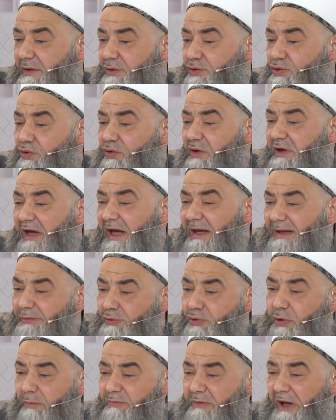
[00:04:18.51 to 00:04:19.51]
Çünkü yeni bir
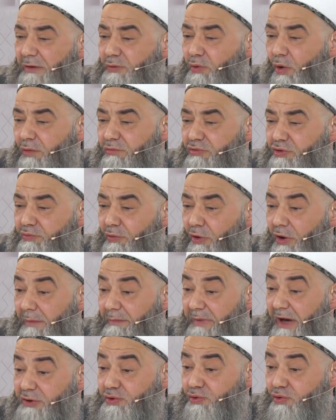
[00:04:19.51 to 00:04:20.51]
toplantı olmuş böyle
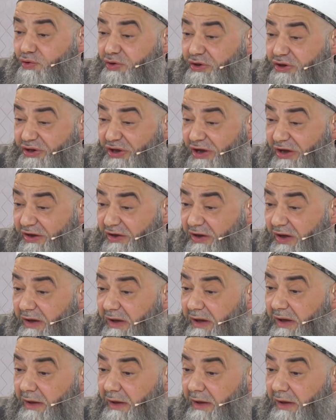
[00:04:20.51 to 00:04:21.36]
500 kişilik.